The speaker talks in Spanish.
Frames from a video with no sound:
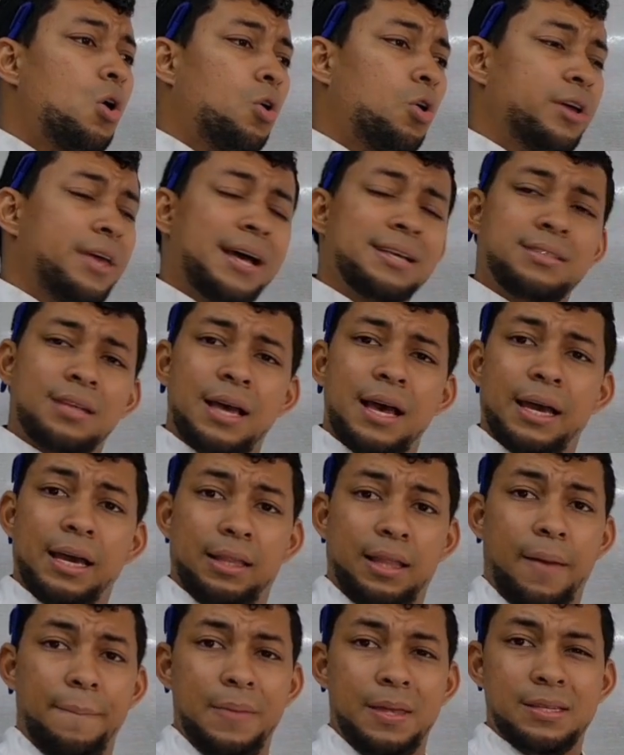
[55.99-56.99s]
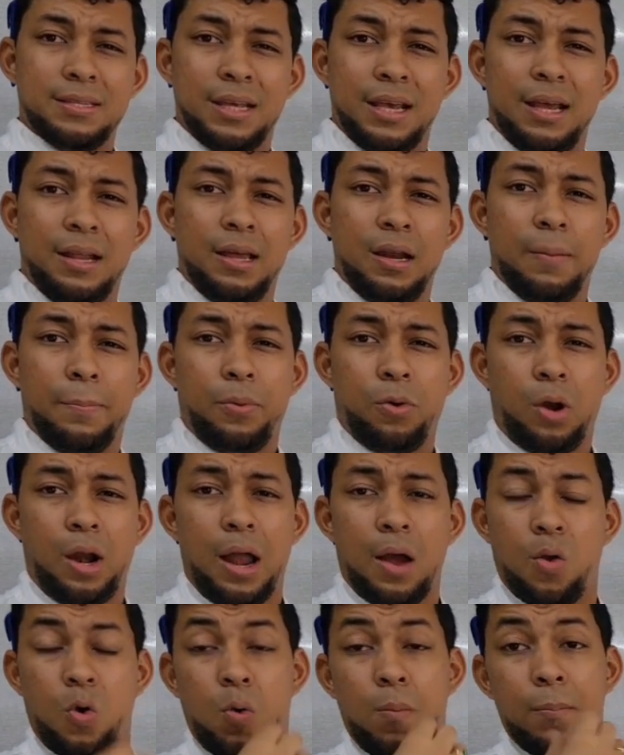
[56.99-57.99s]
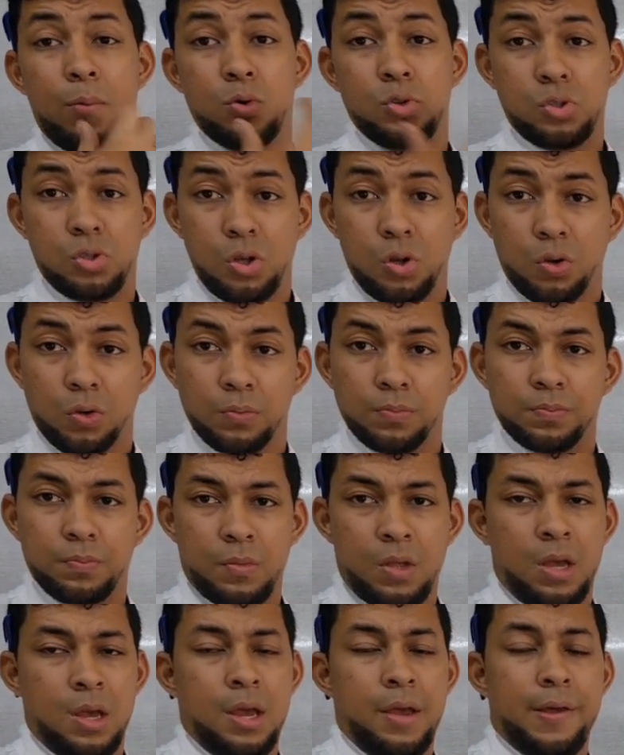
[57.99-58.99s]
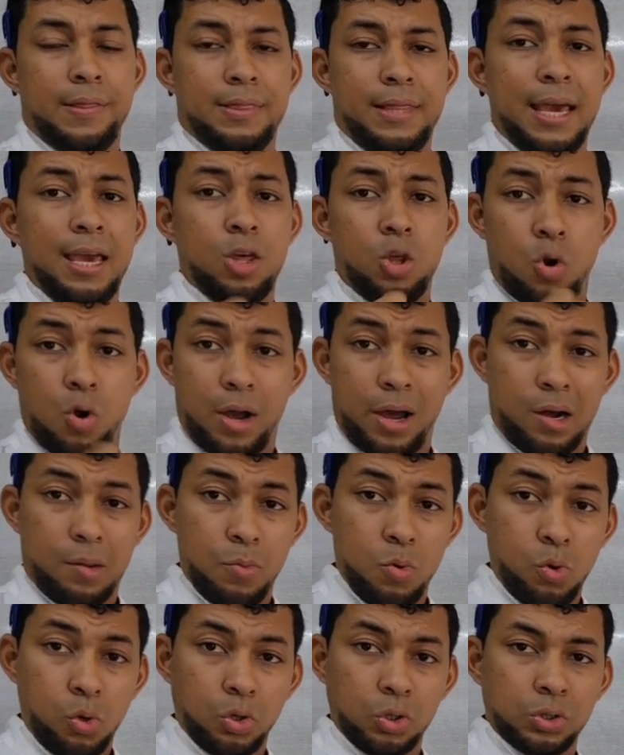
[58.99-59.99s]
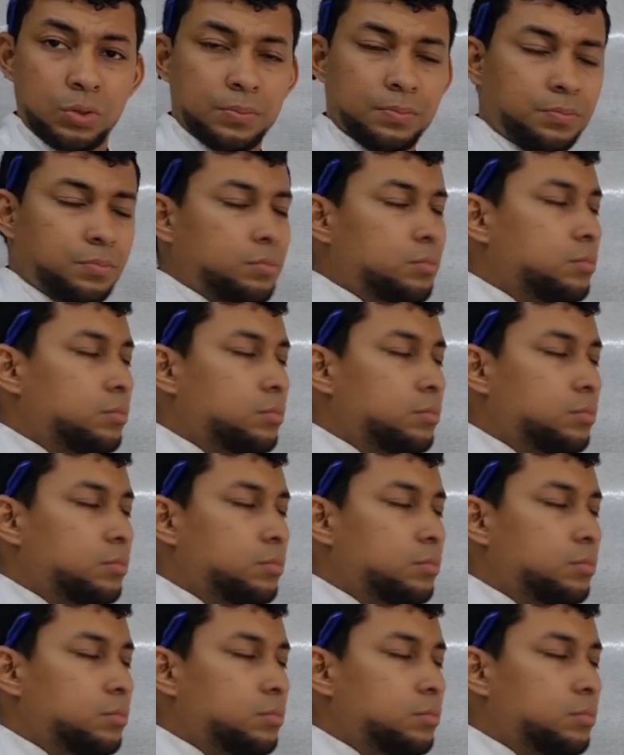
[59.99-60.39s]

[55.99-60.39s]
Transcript: o ya sea que también se genera por la combustión de hidrocarburos.